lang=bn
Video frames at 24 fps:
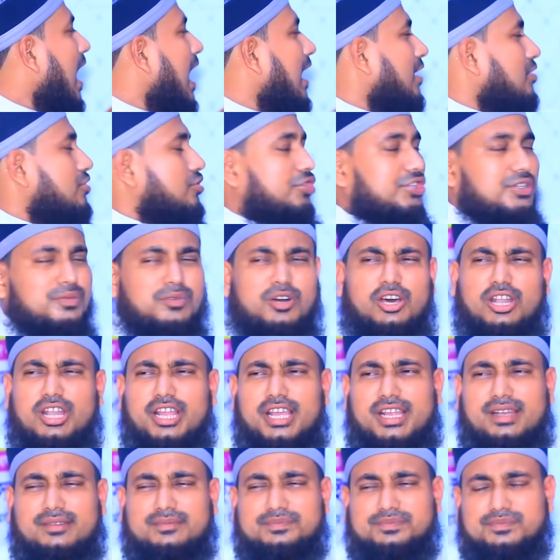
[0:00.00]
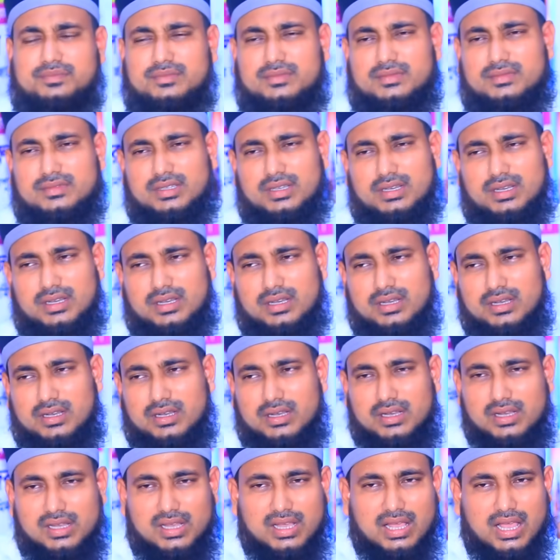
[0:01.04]
আরো জোরে বলেন
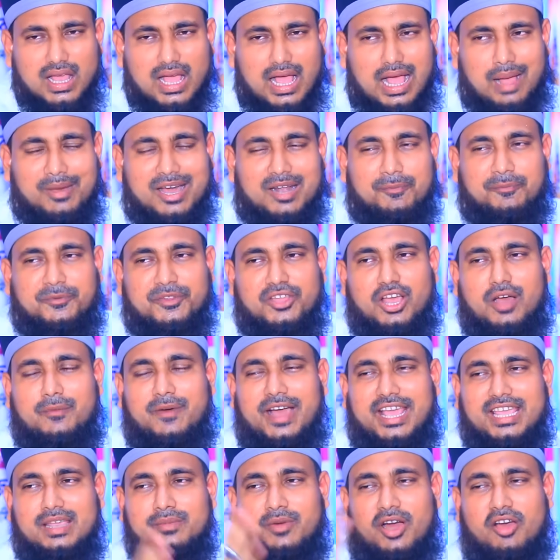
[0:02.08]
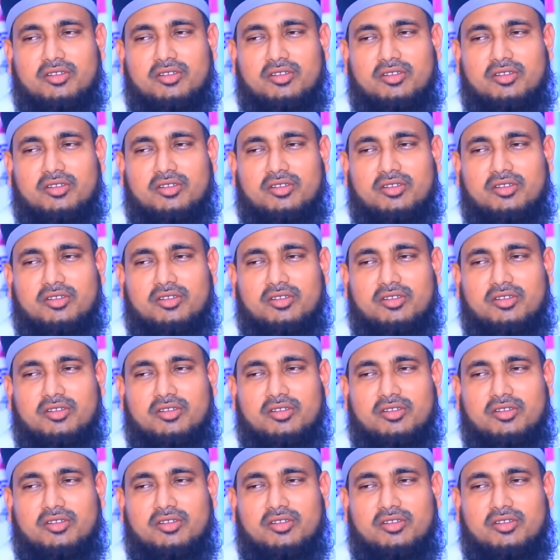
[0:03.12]
আমার প্রিয় ভাই